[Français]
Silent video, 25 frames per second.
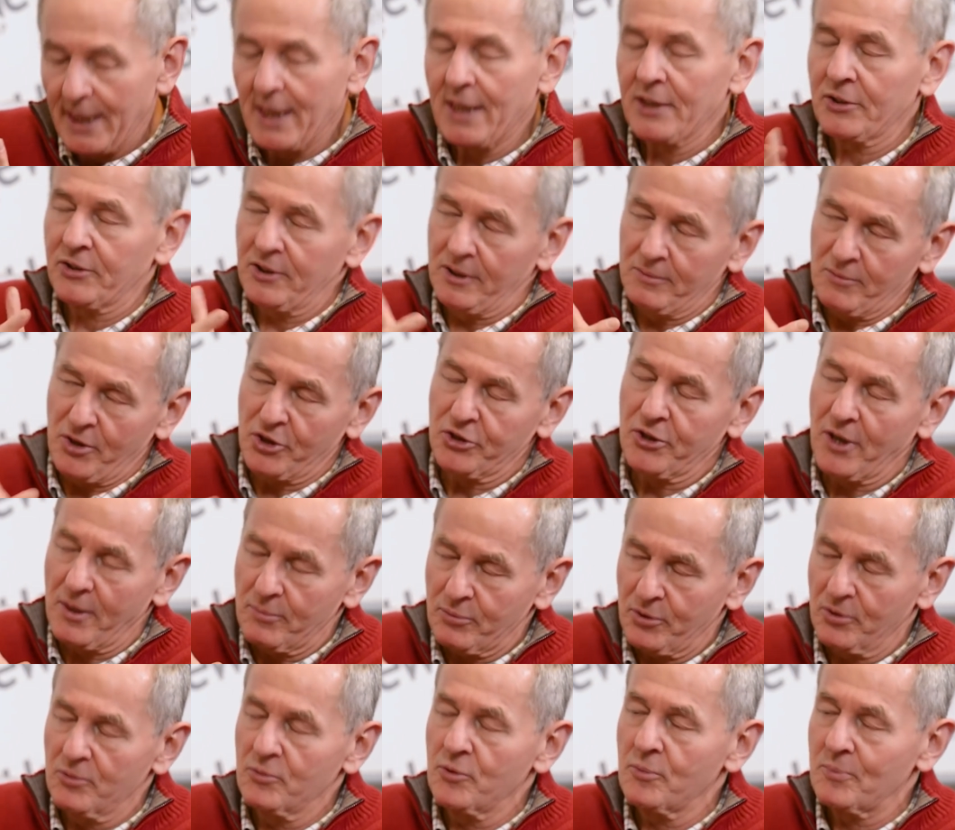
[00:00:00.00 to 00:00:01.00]
Excusez-moi, je suis un
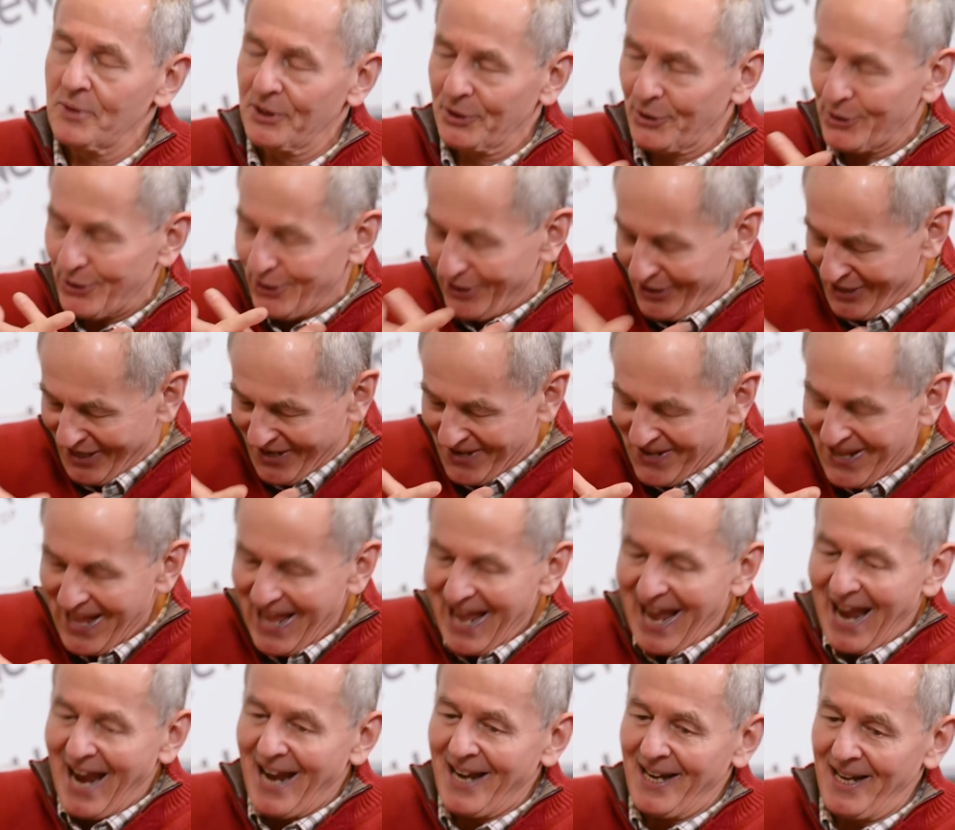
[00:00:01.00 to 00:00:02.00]
peu ému parce
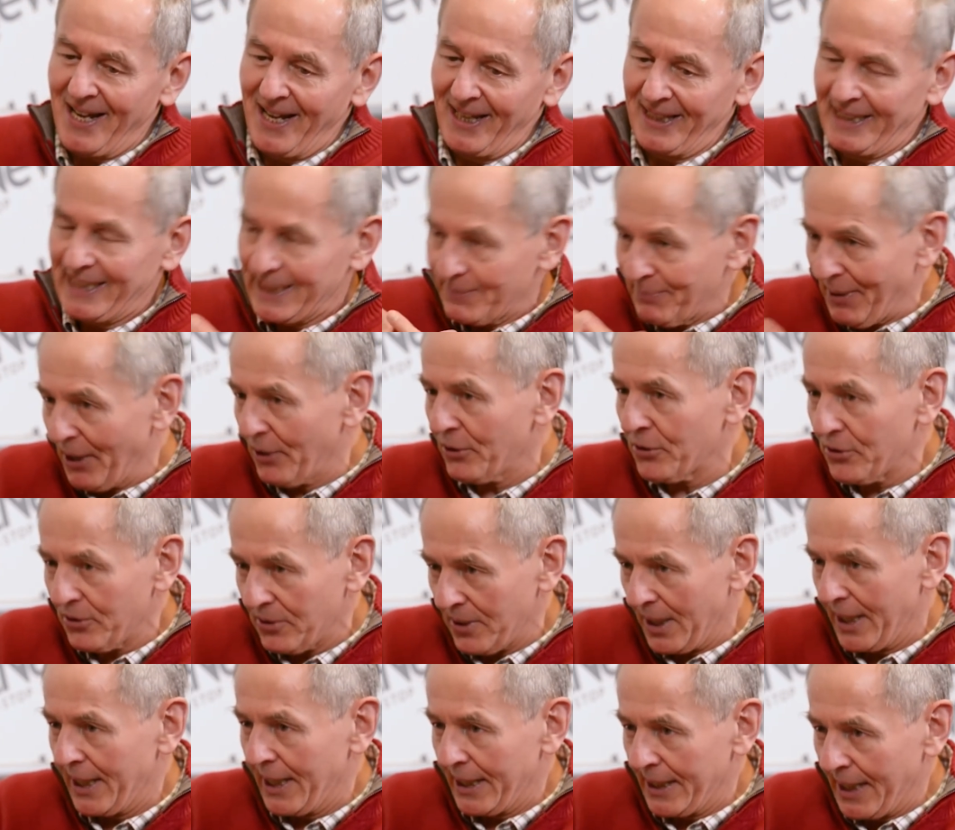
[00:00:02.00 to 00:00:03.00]
qu'elle a
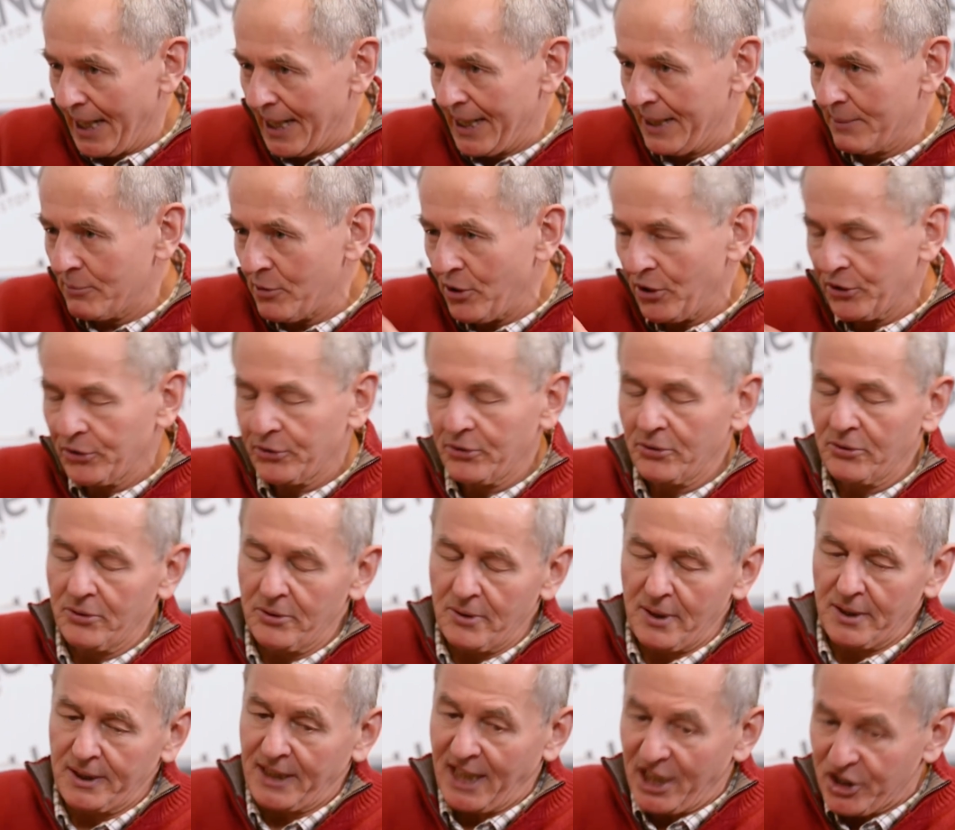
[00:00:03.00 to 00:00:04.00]
disparu, elle est, morte
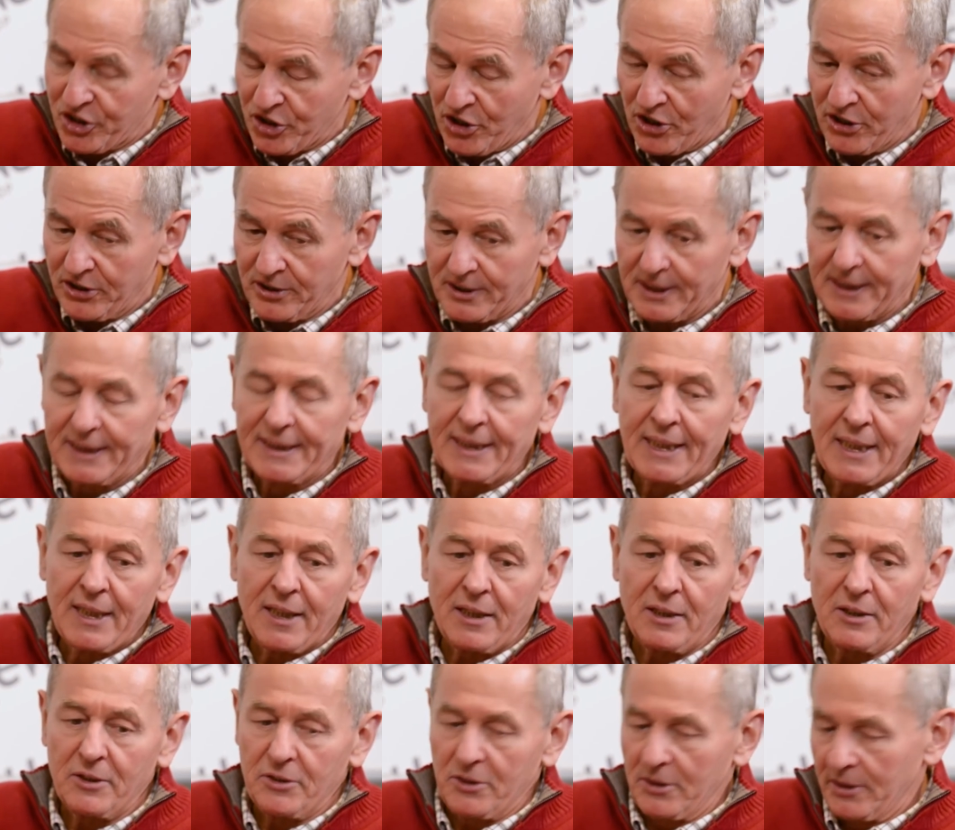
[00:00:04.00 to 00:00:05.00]
euh, très jeune,
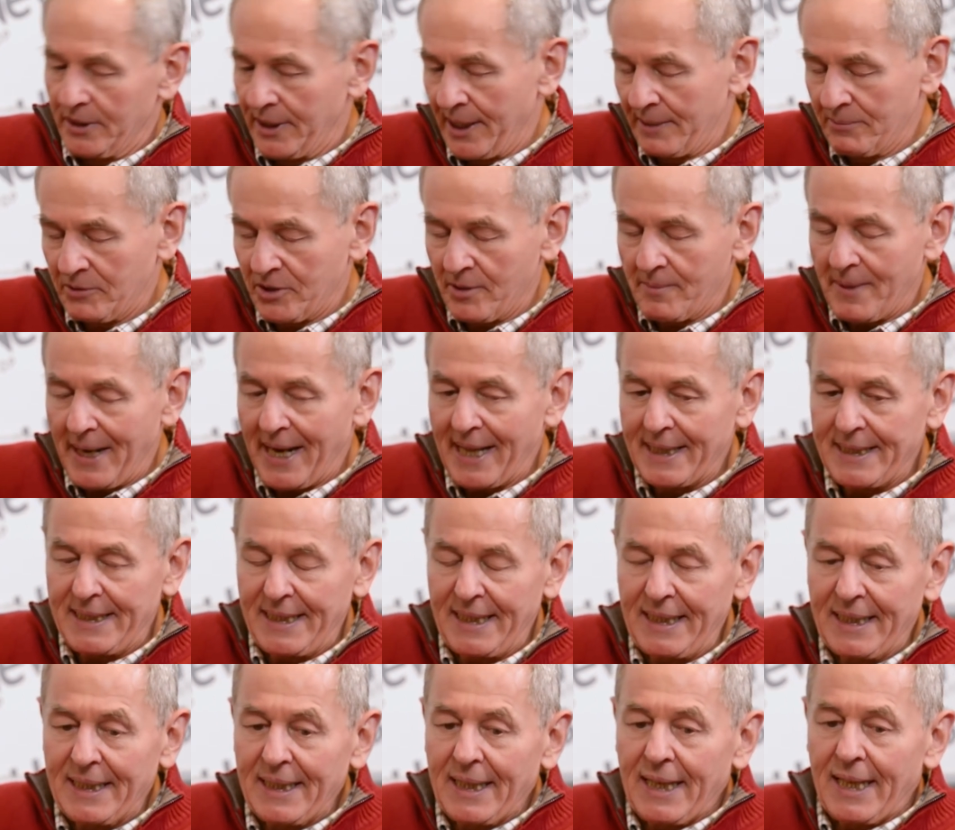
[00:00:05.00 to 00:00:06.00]
euh, de
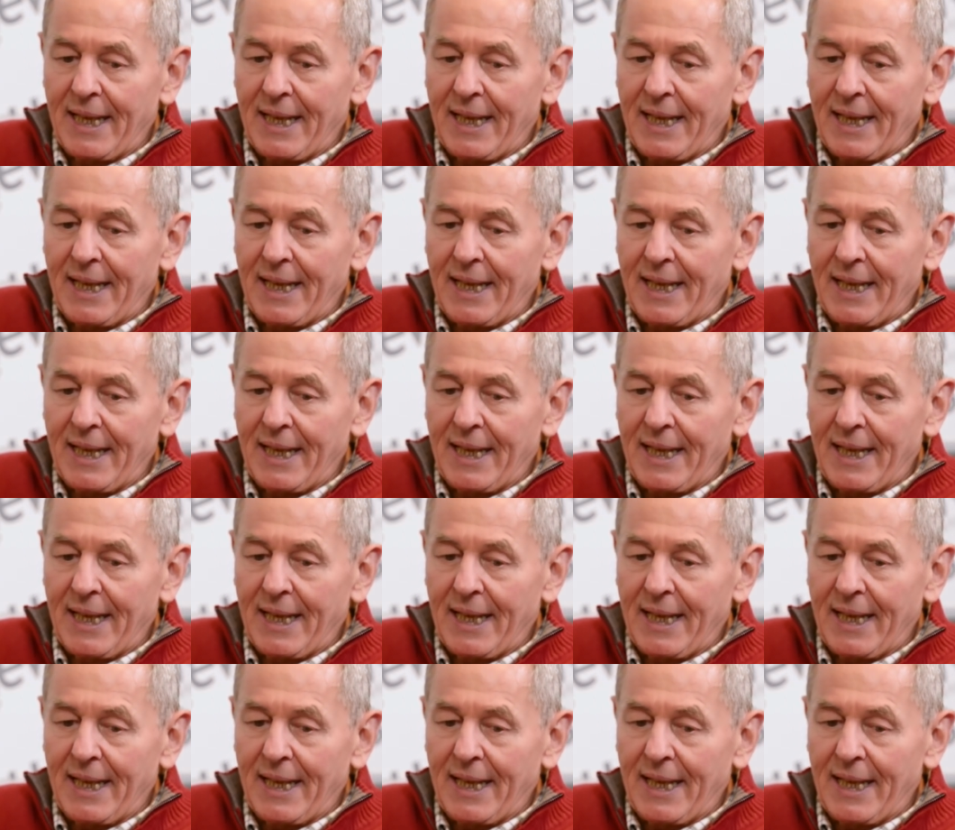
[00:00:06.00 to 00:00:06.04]
maladie.